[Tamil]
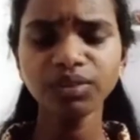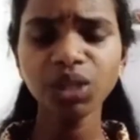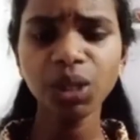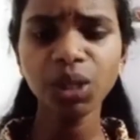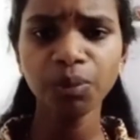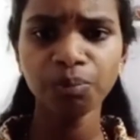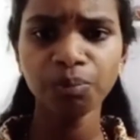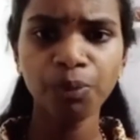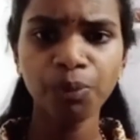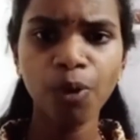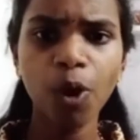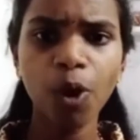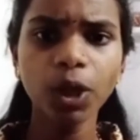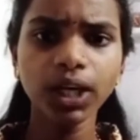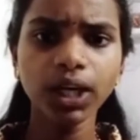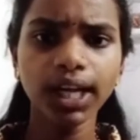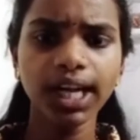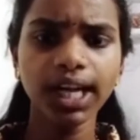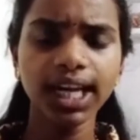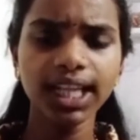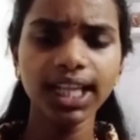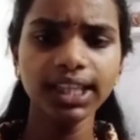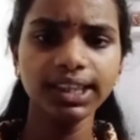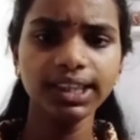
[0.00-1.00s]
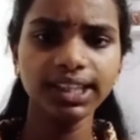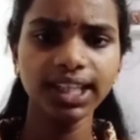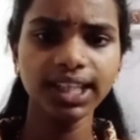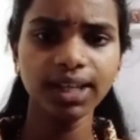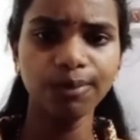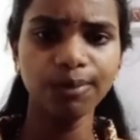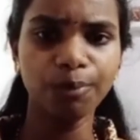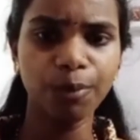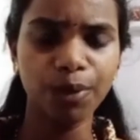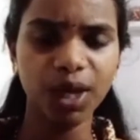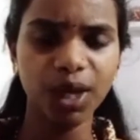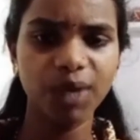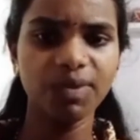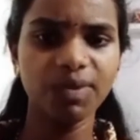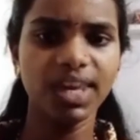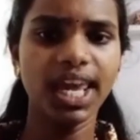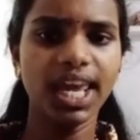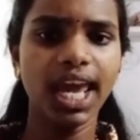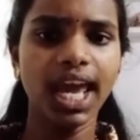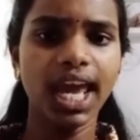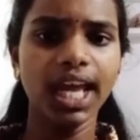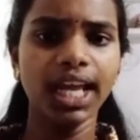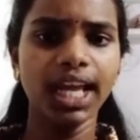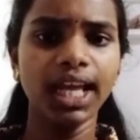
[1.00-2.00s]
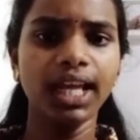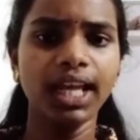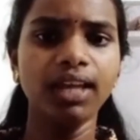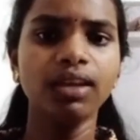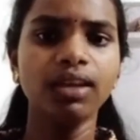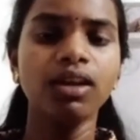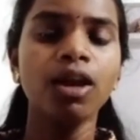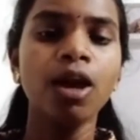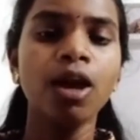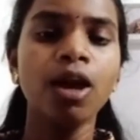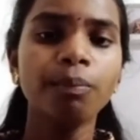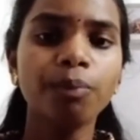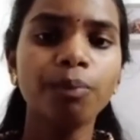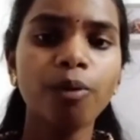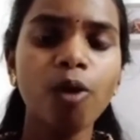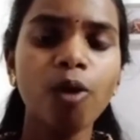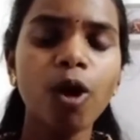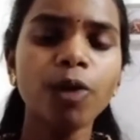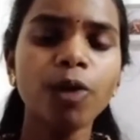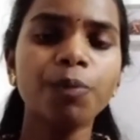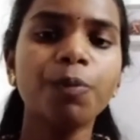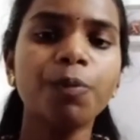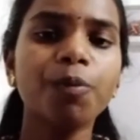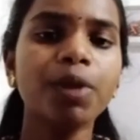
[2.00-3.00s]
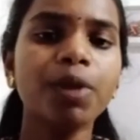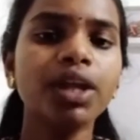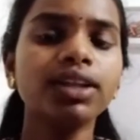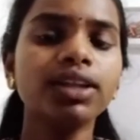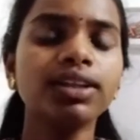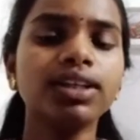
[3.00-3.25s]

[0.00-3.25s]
போர்க்களத்தில் புறவியேறி போர் புரிந்து